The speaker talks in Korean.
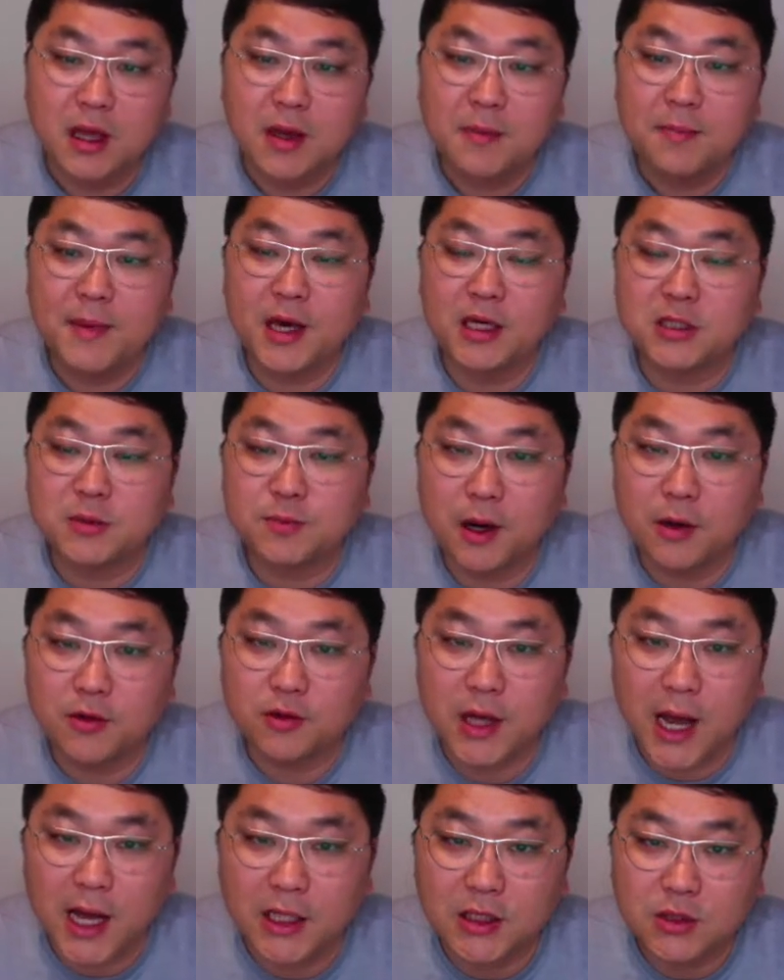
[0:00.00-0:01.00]
120파운드
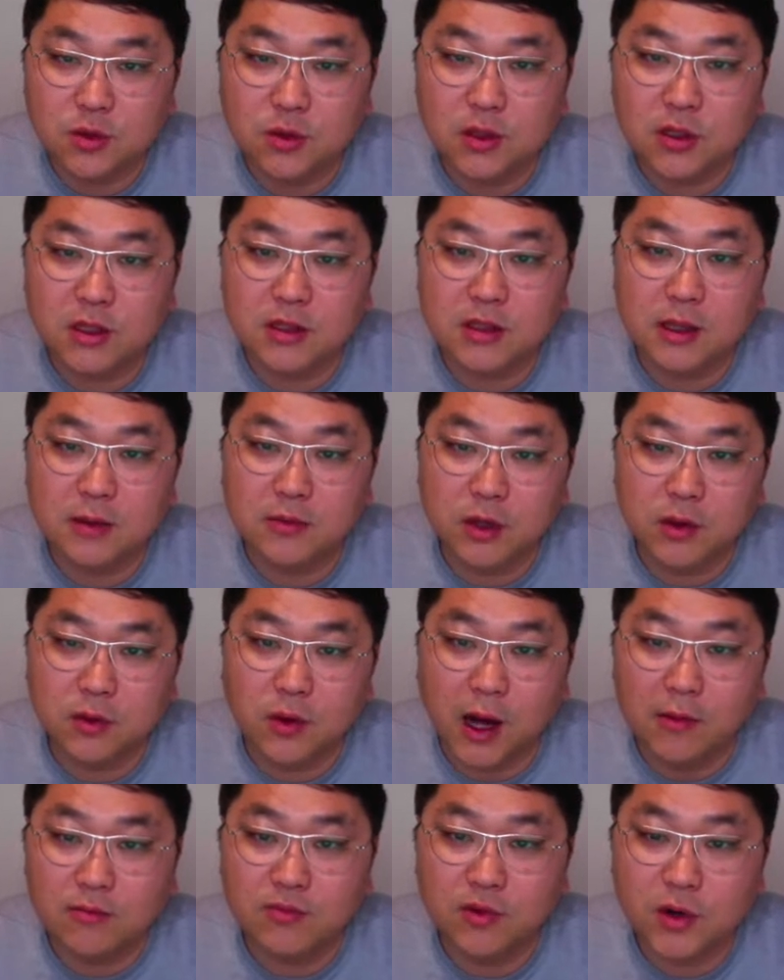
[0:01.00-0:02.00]
안쪽이기 때문에
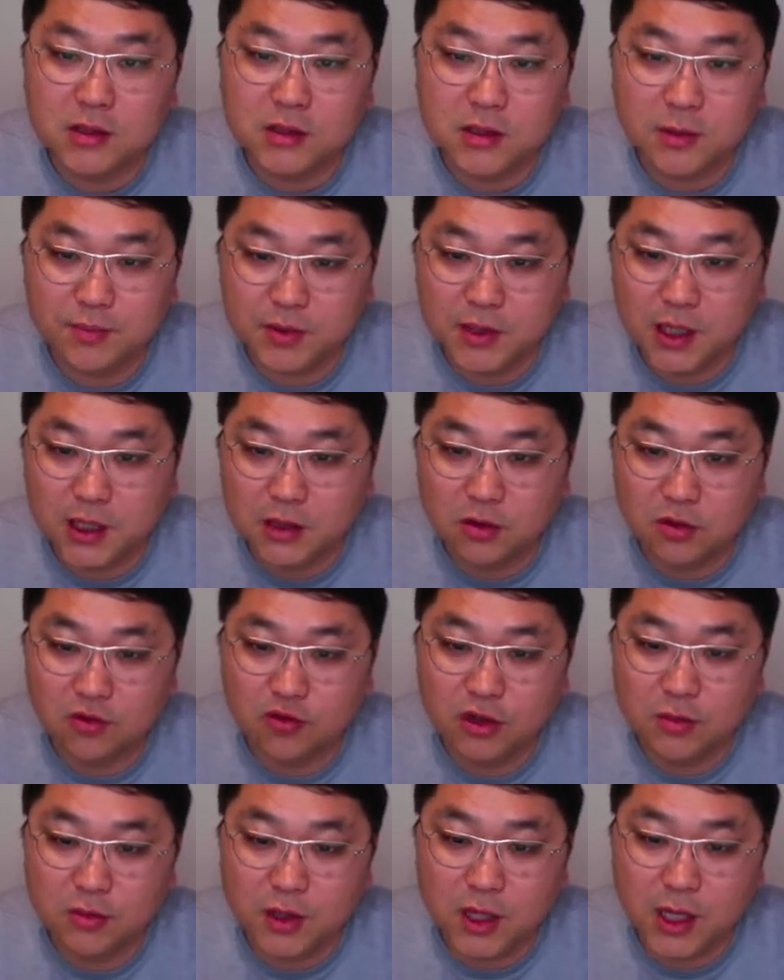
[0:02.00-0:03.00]
관부가세 피해서
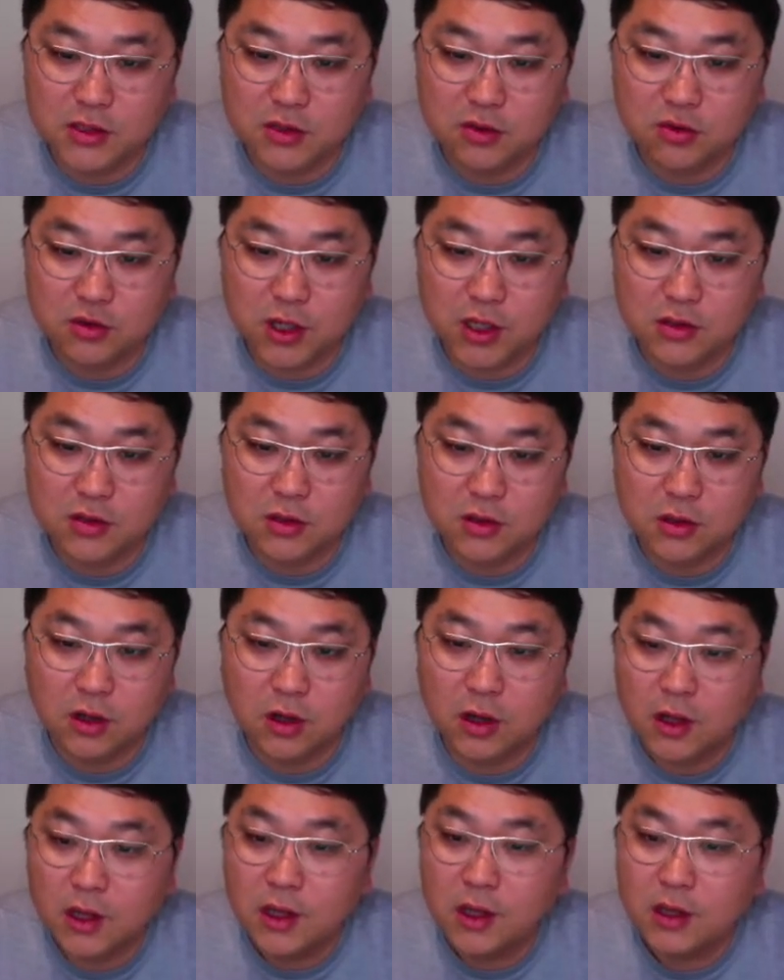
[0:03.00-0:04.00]
구입을 하실 수가 있어서